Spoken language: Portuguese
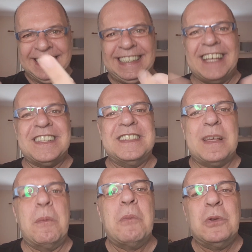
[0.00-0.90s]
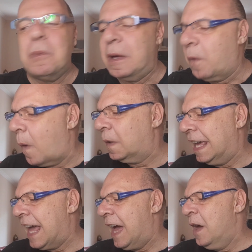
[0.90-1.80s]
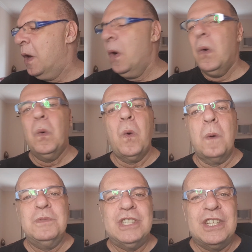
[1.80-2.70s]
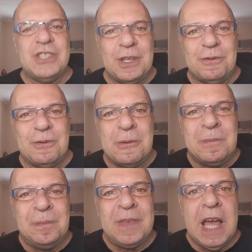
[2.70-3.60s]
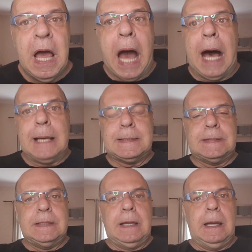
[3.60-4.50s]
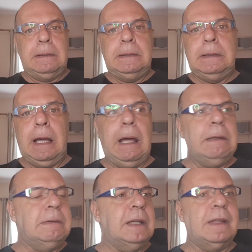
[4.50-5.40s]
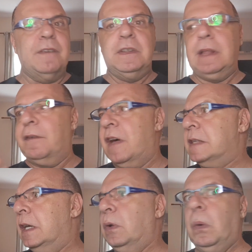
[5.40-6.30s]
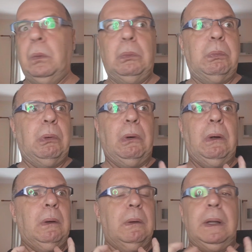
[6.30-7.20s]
que a gente sabe muito bem qual que é o objetivo. A CNN deve estar tá fazendo um bolo